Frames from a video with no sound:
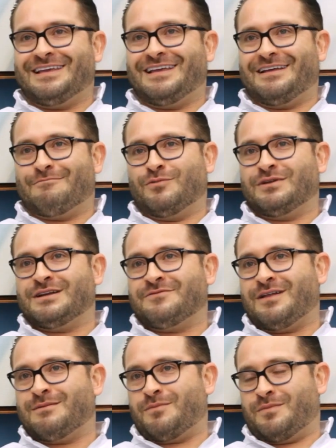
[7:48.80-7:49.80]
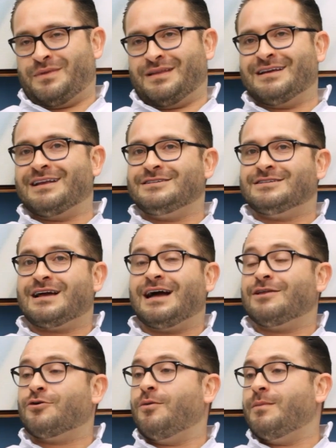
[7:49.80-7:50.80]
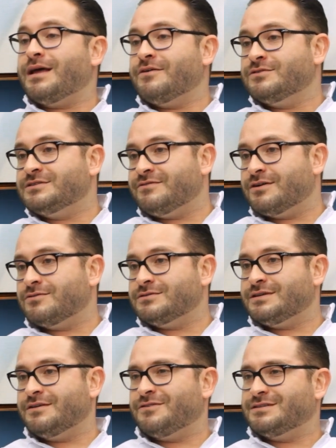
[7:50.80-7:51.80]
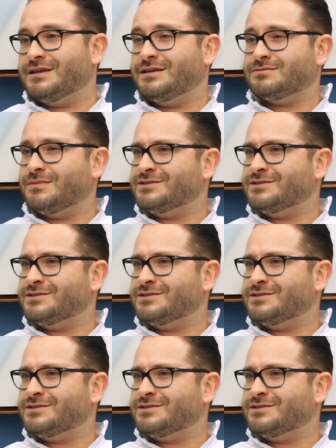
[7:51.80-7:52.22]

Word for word: que, muita gente fala, em grande escala, como é que você vai conseguir fazer isso?